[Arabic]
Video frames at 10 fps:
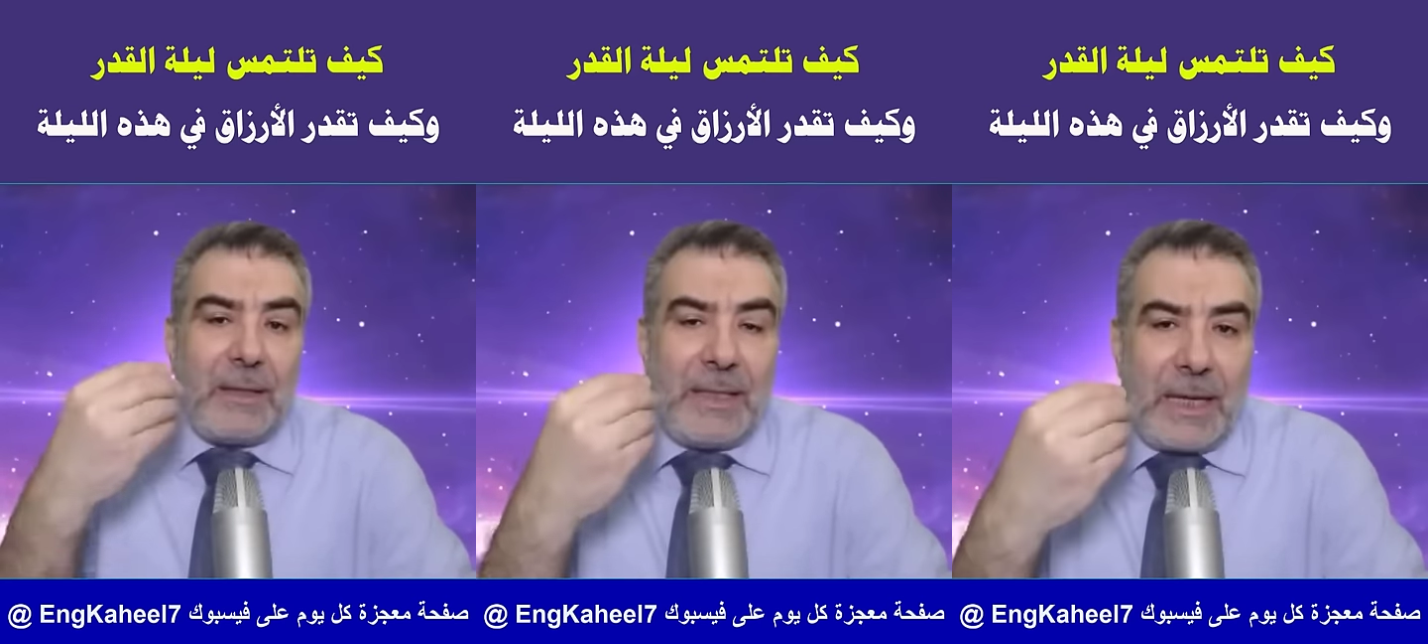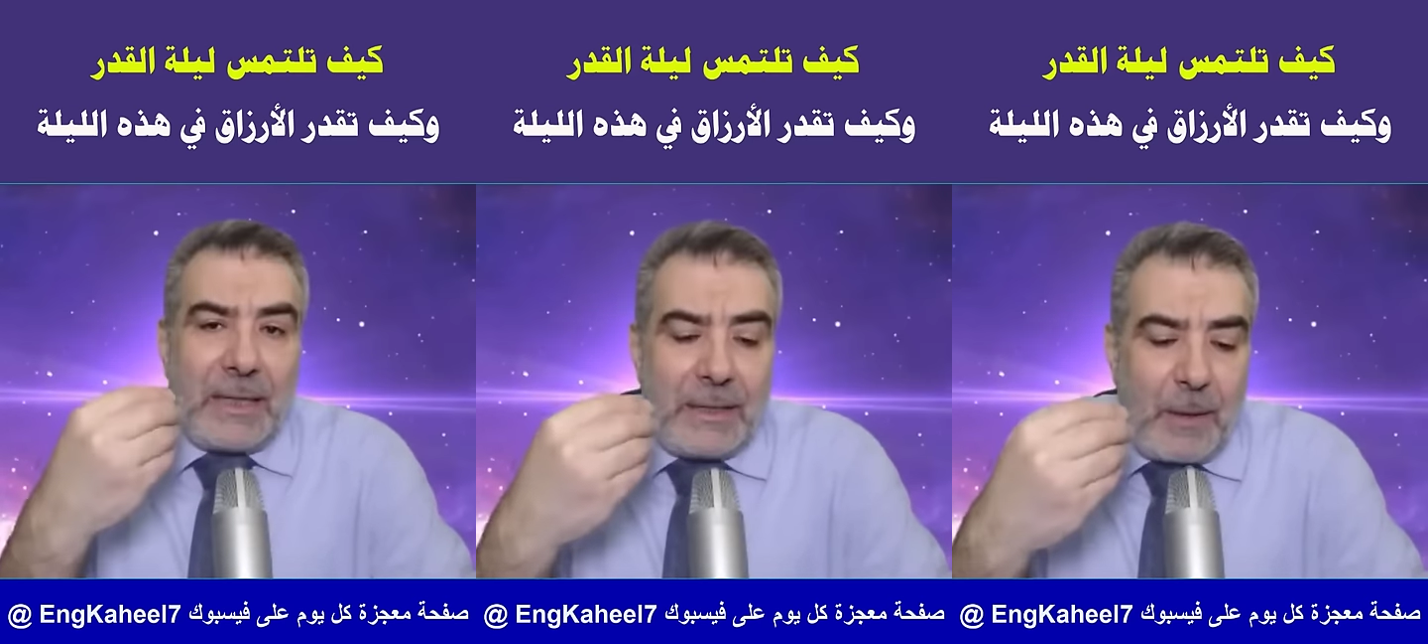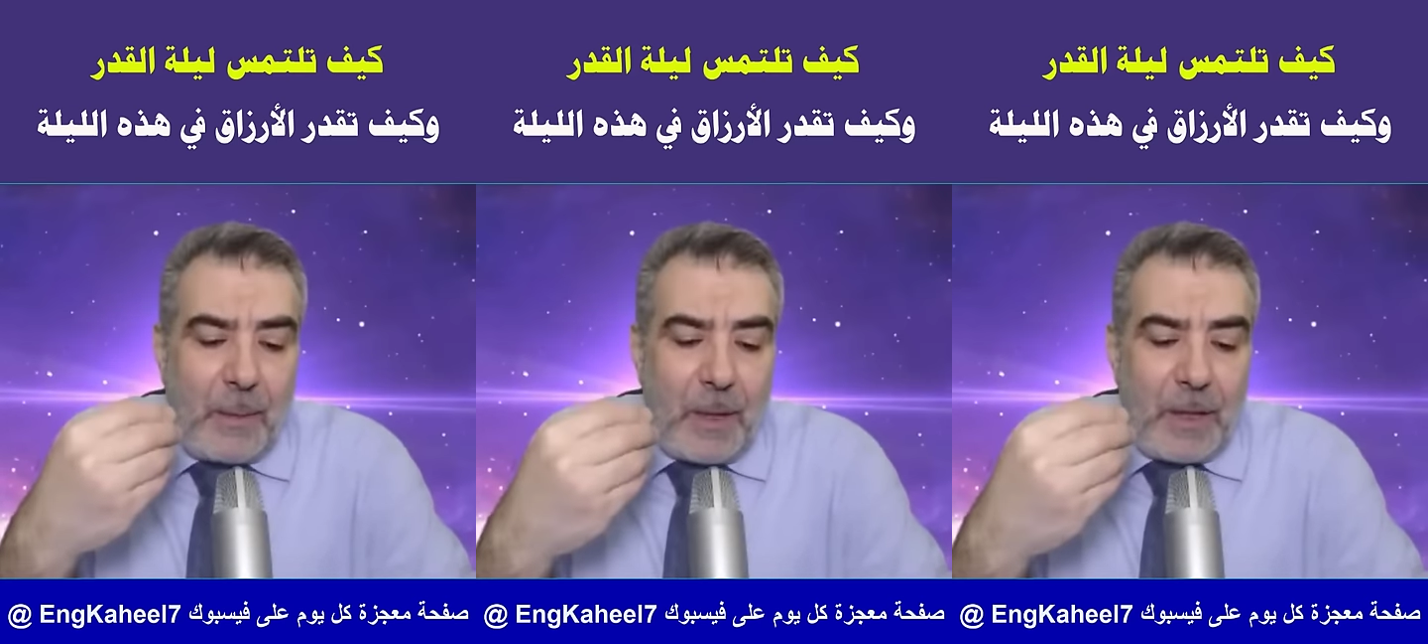
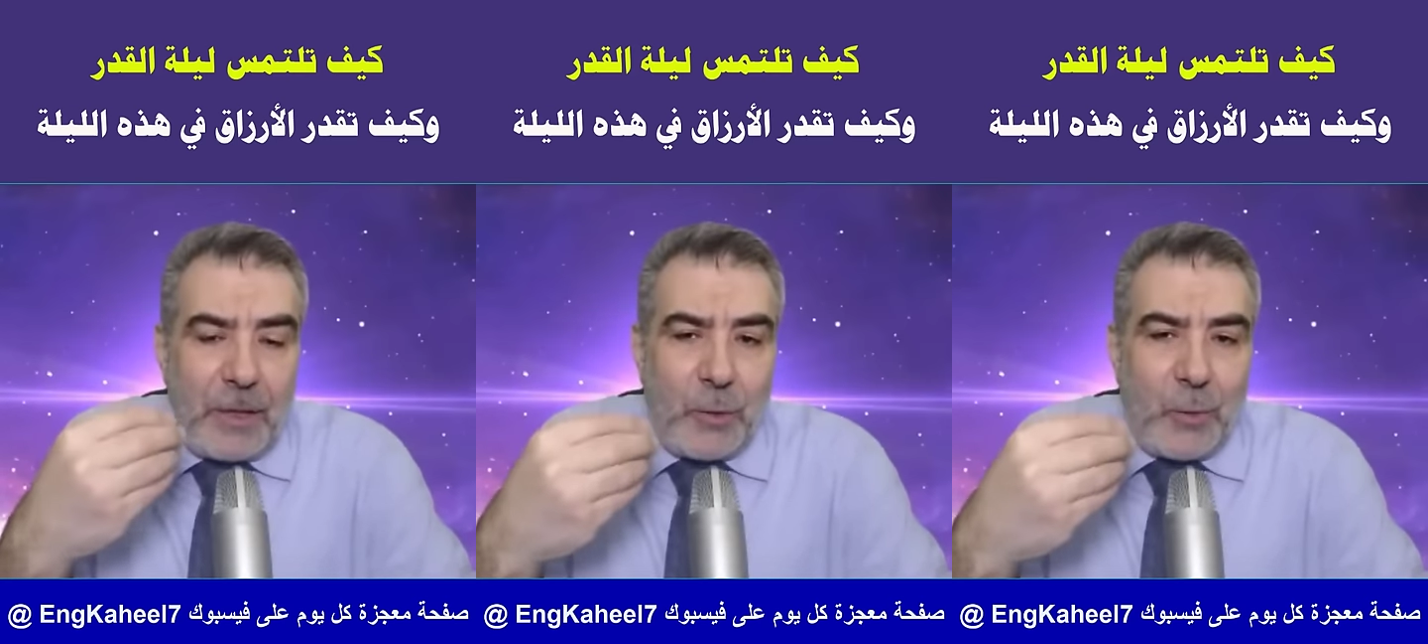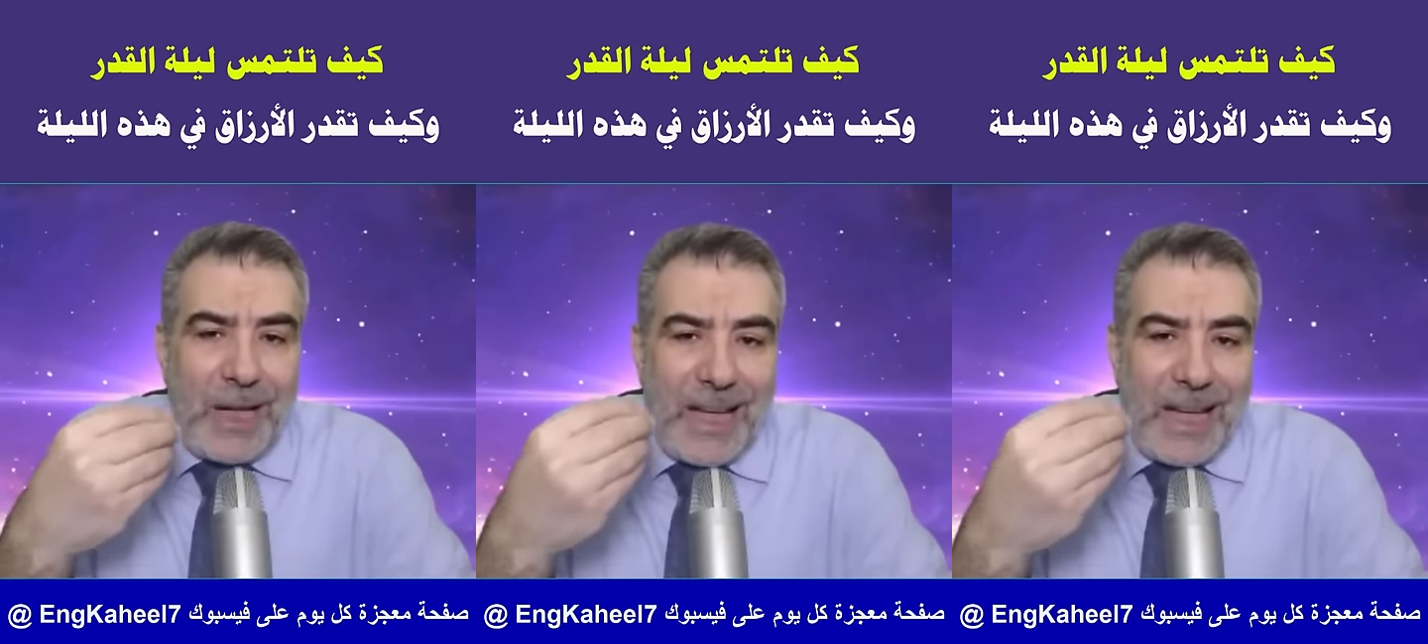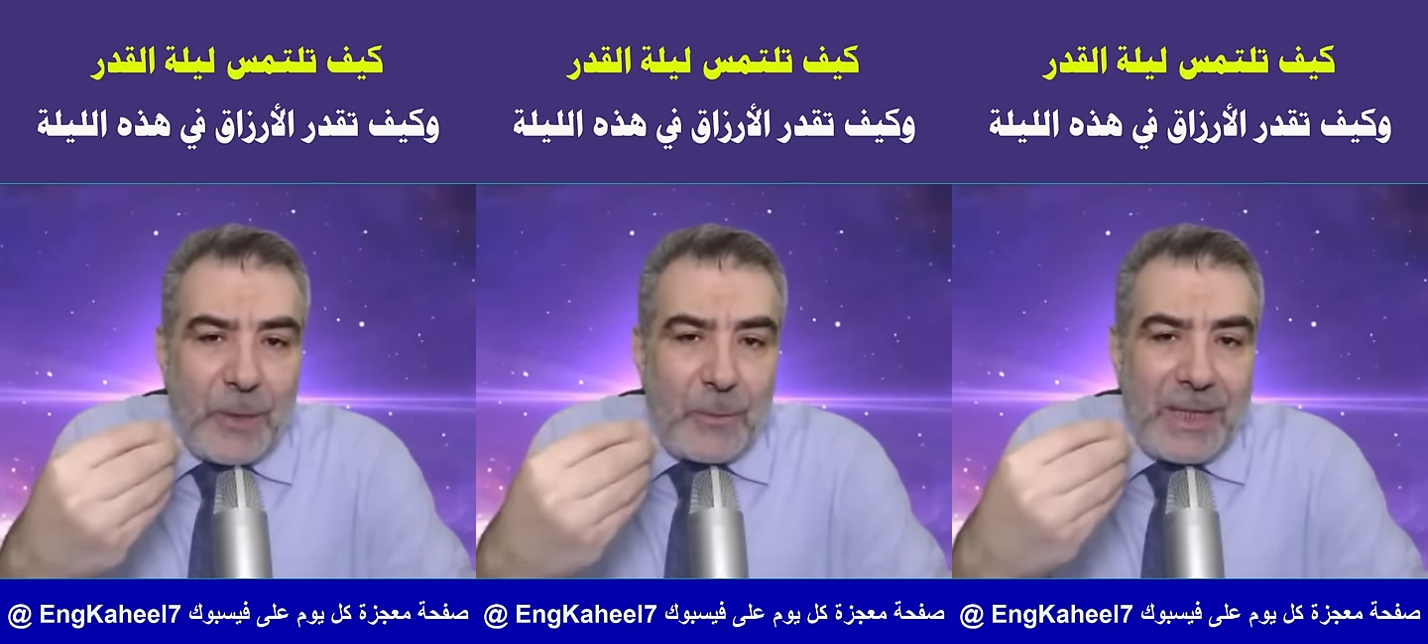يعني
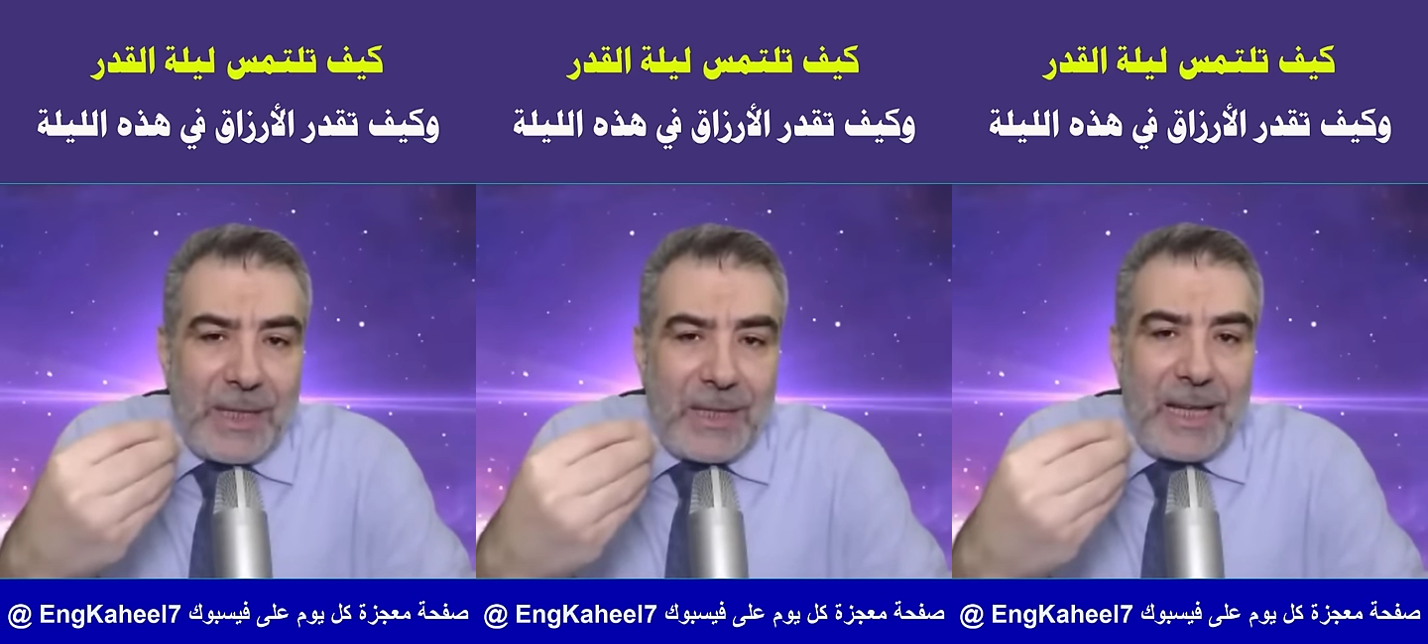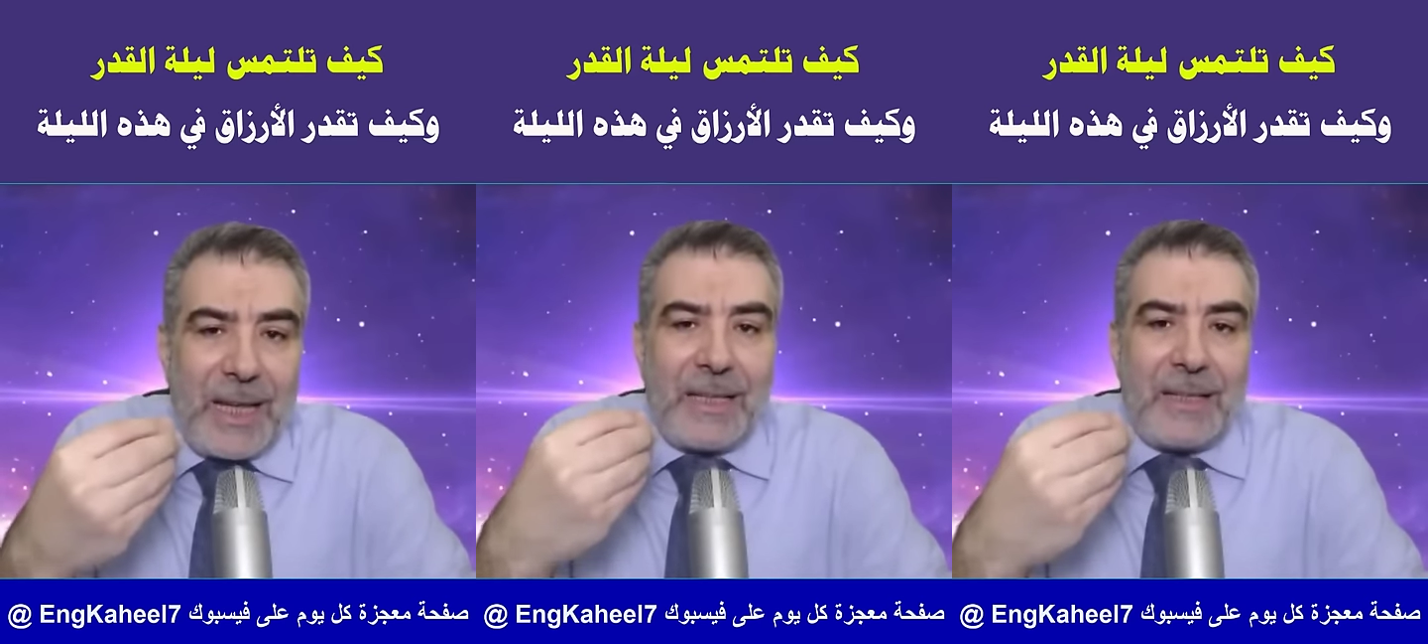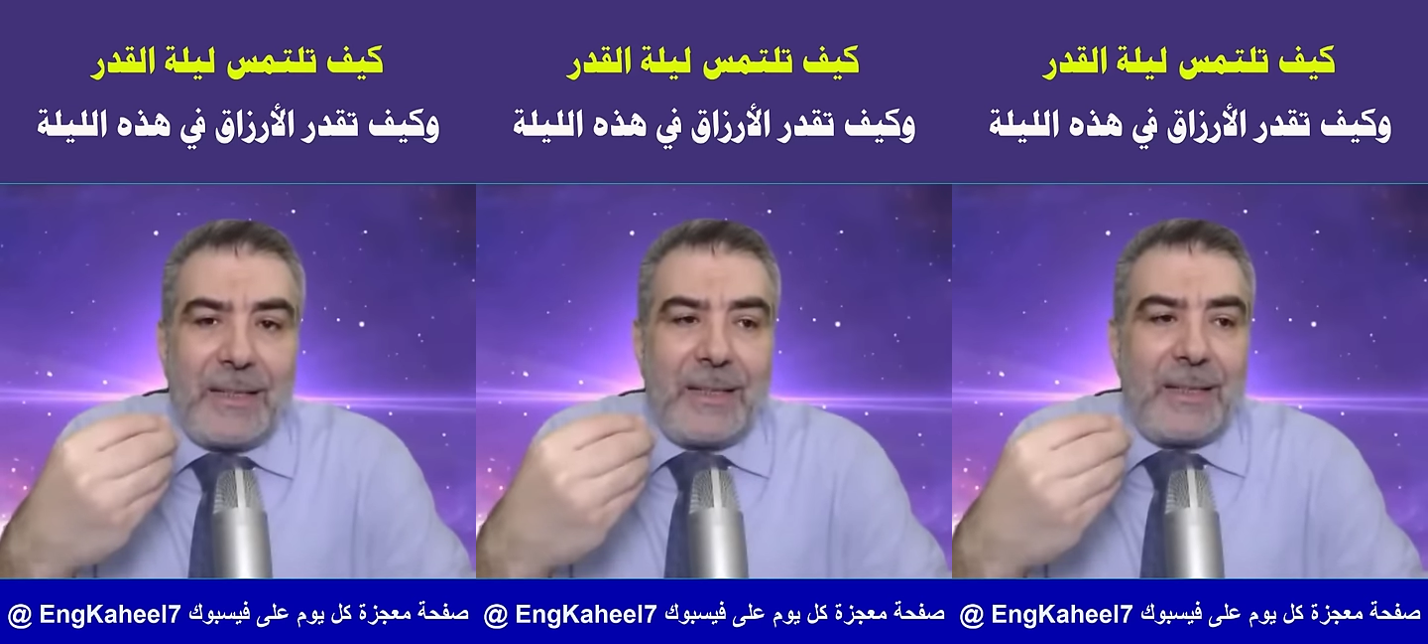يحاول
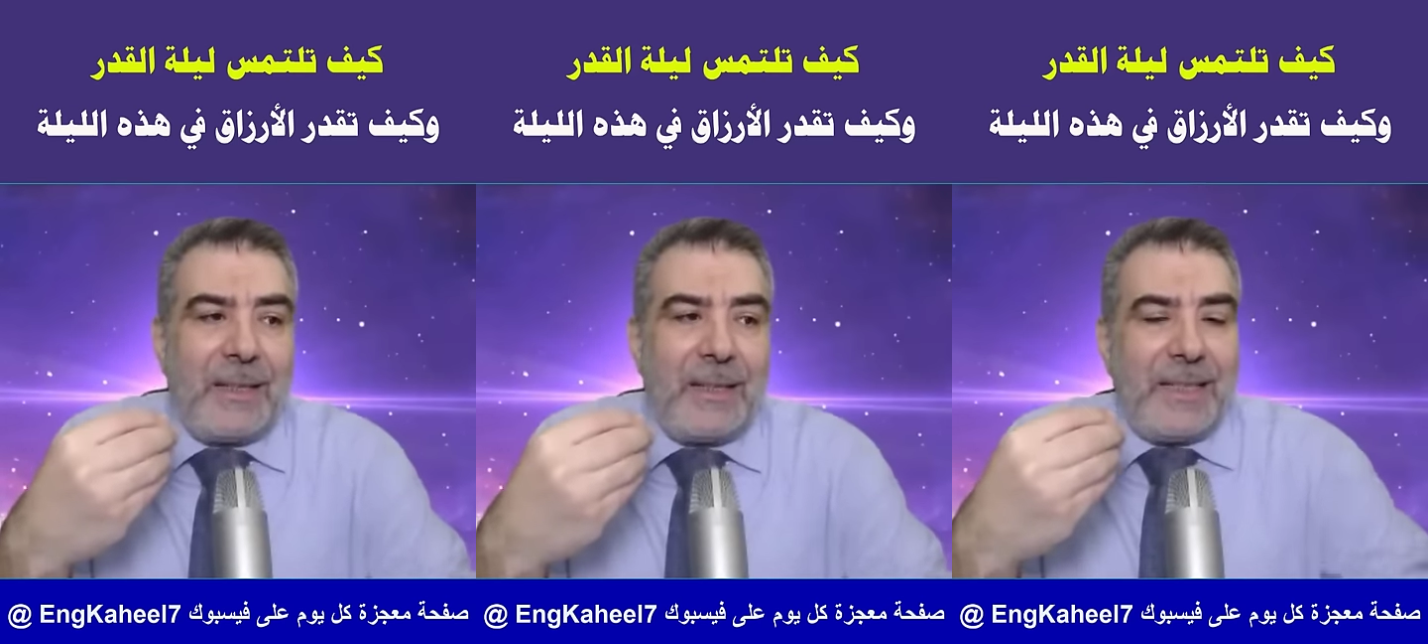أن آه،